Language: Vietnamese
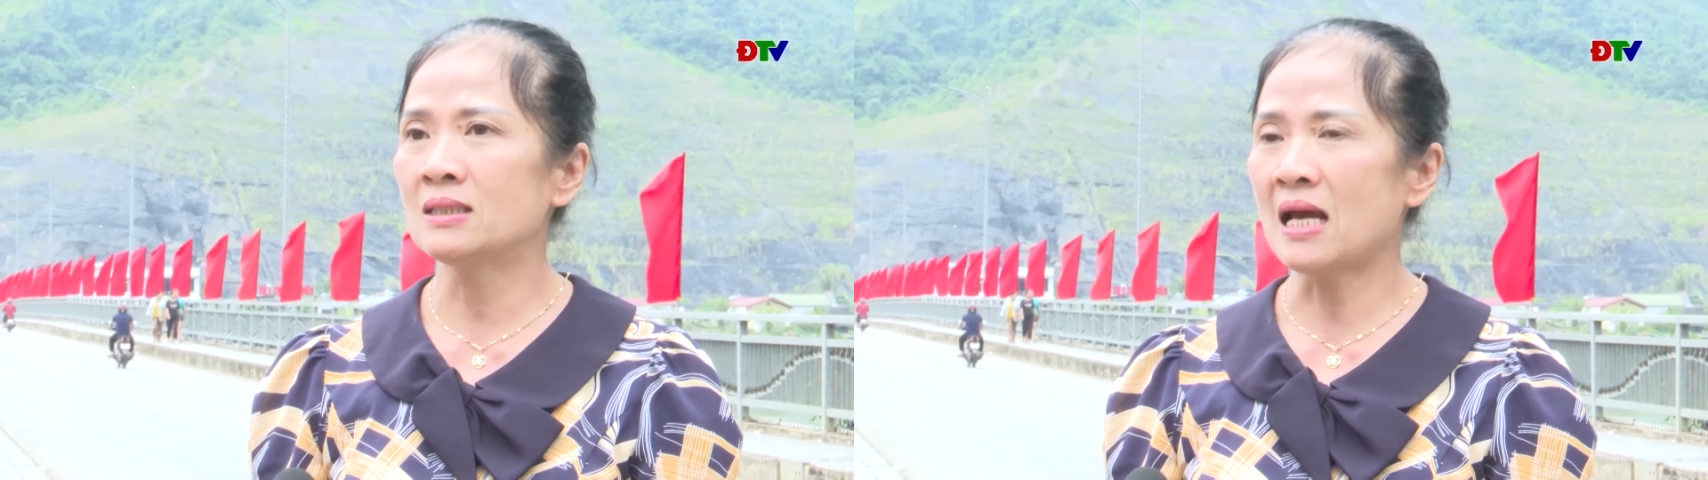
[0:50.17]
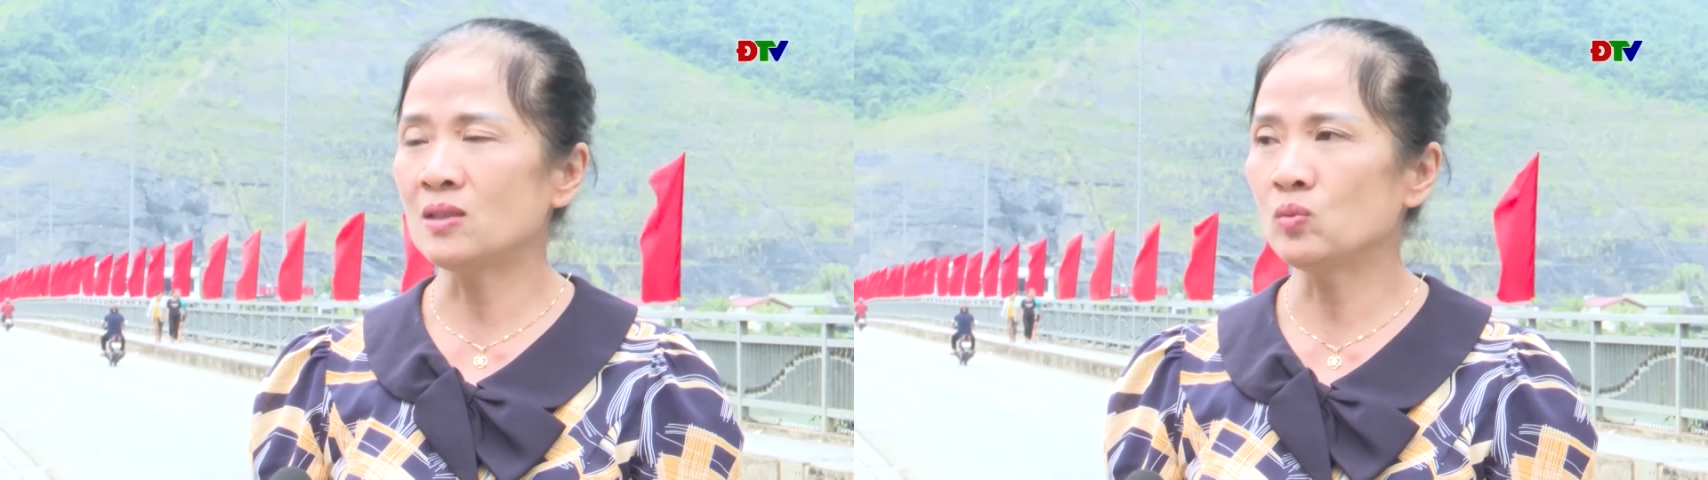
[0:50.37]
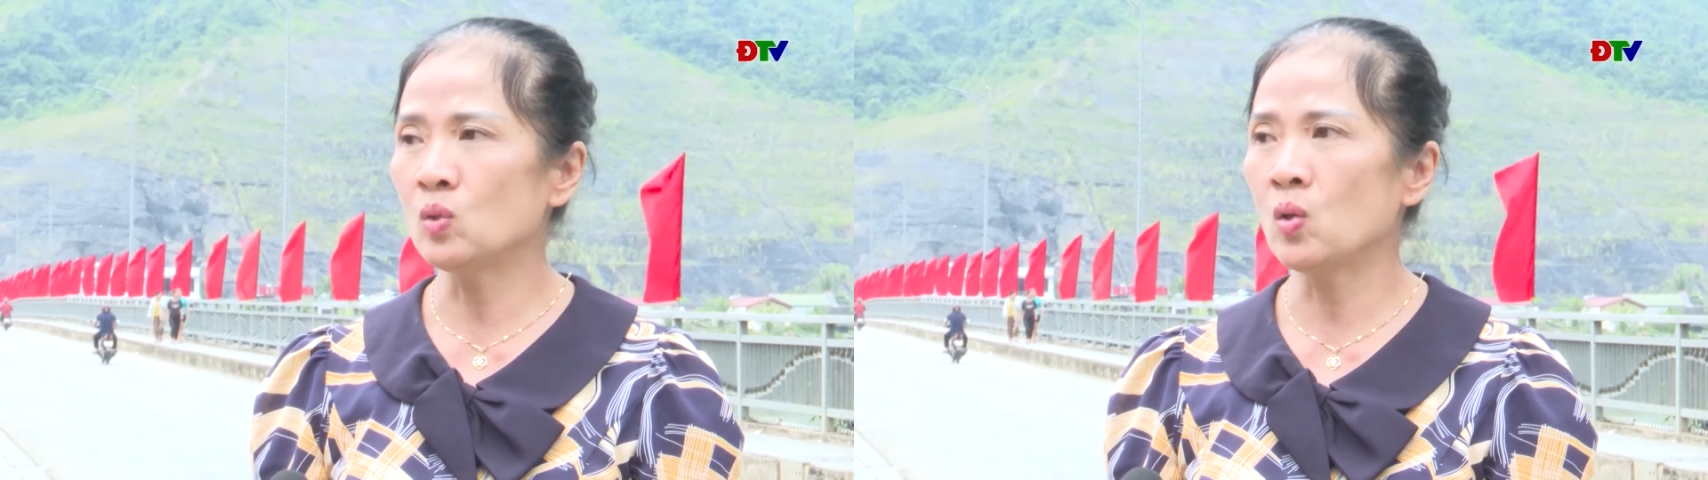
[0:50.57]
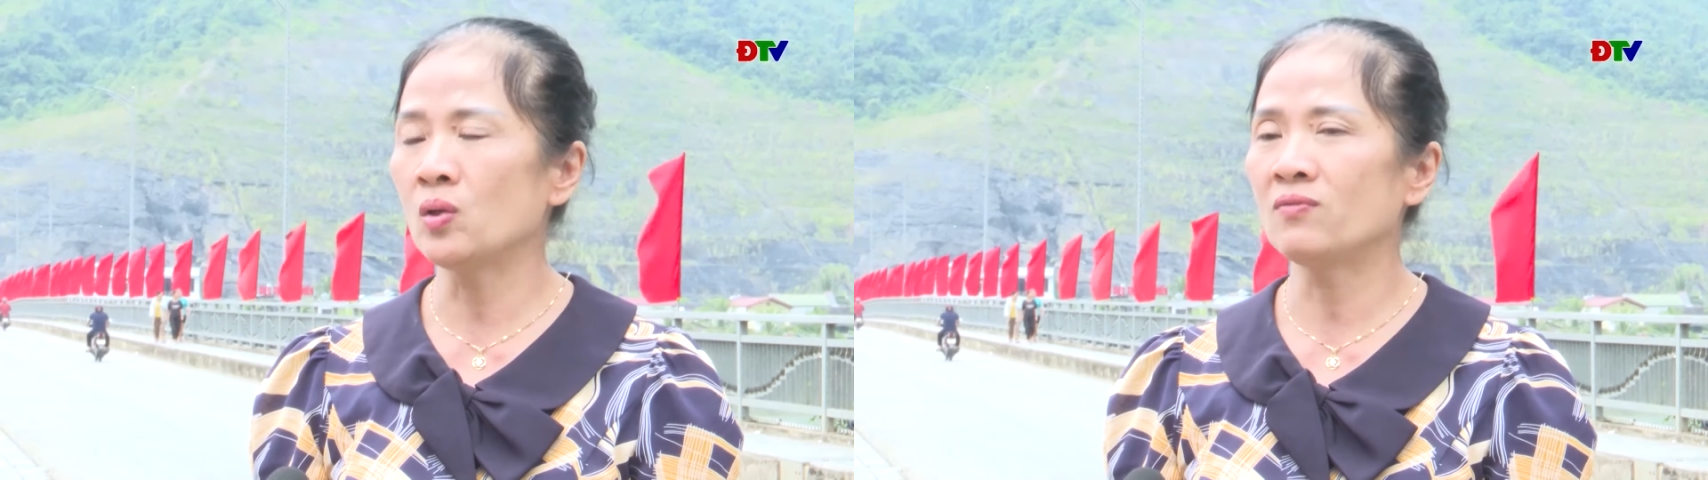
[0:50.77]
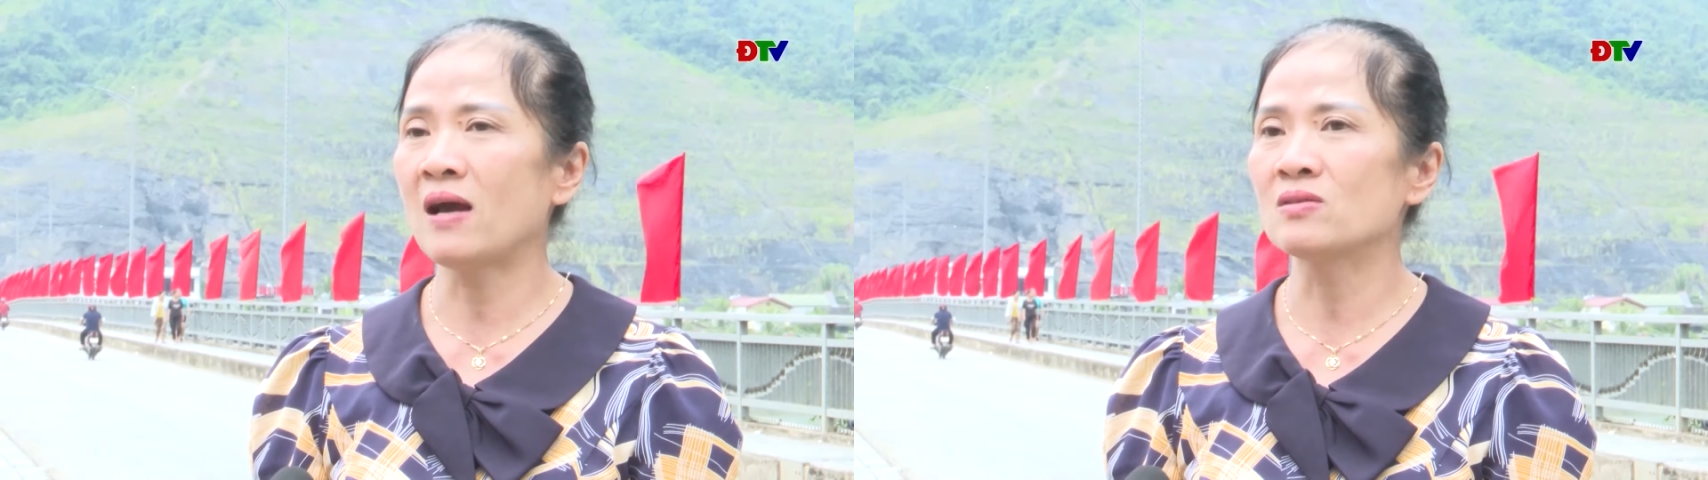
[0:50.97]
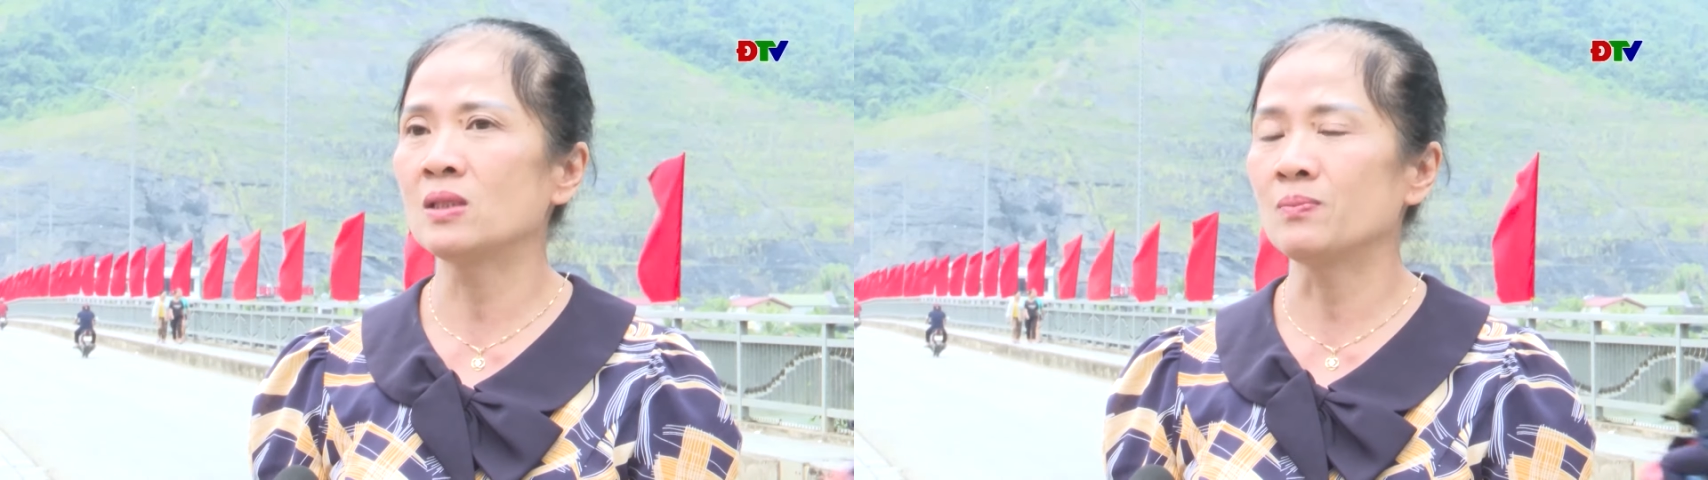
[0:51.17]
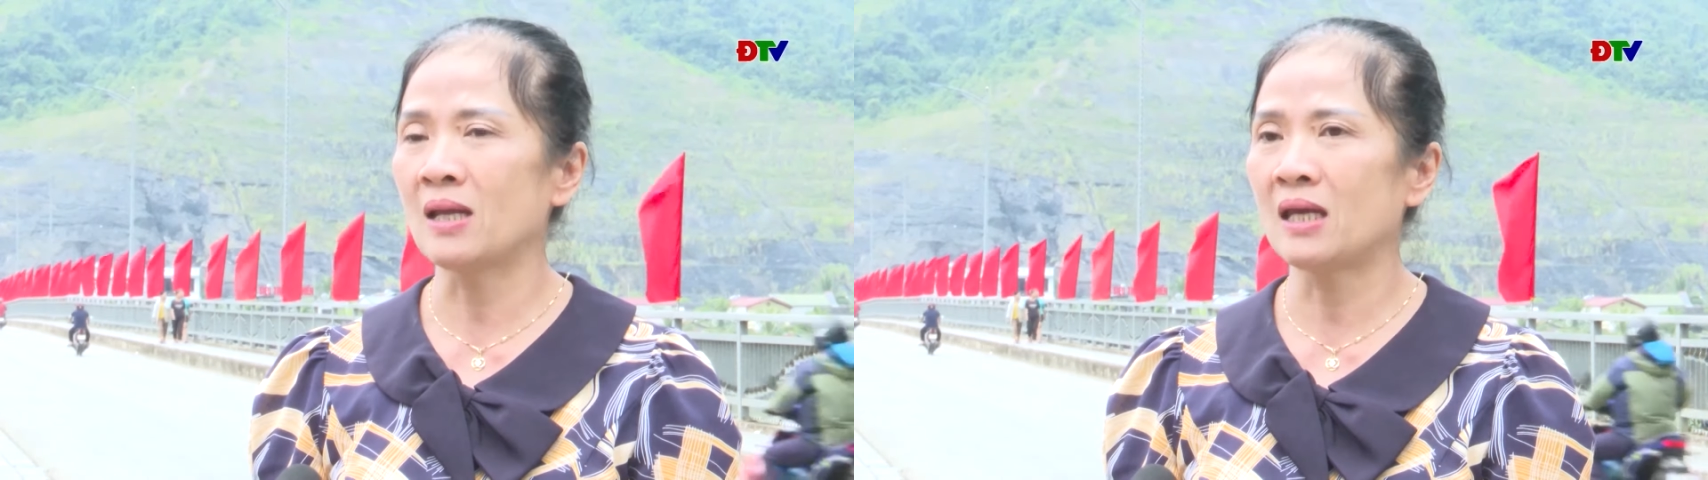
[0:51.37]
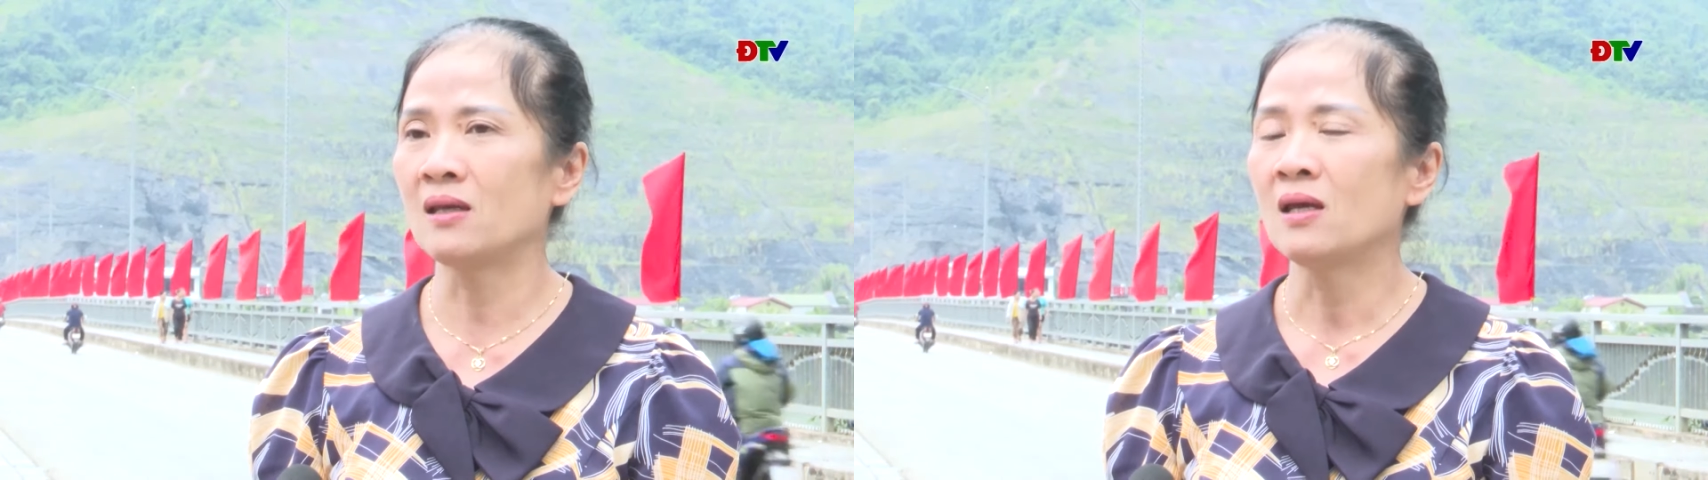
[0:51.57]
xã chúng tôi vào dịp
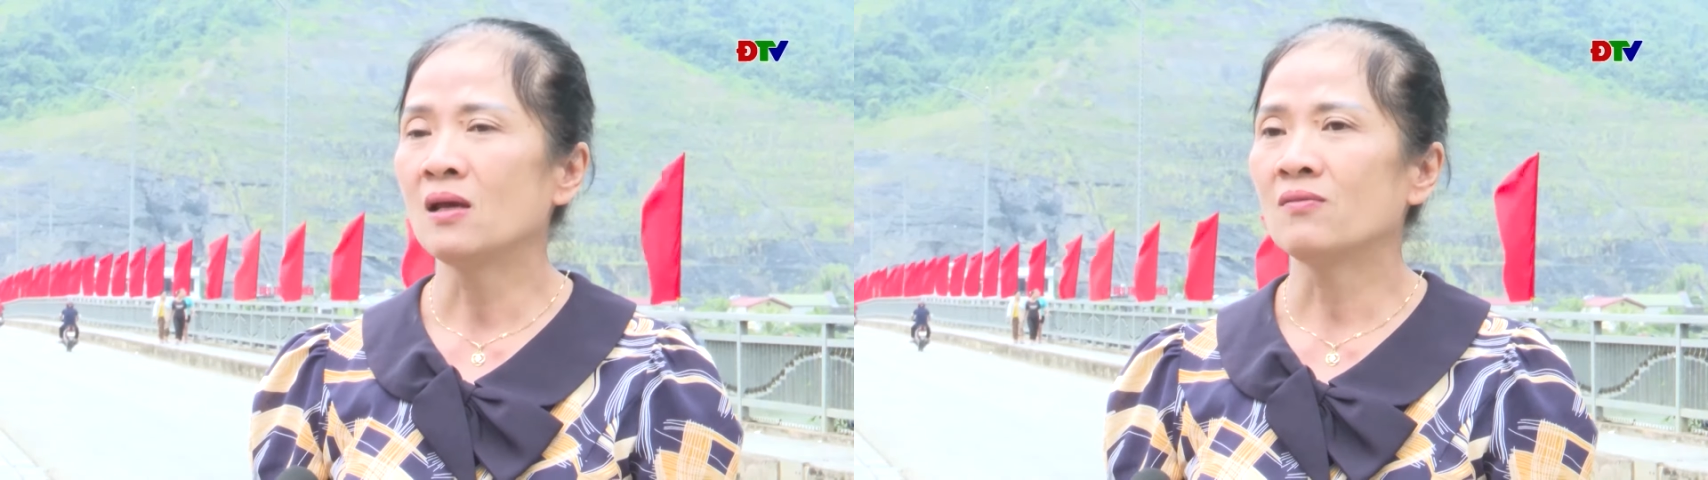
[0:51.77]
này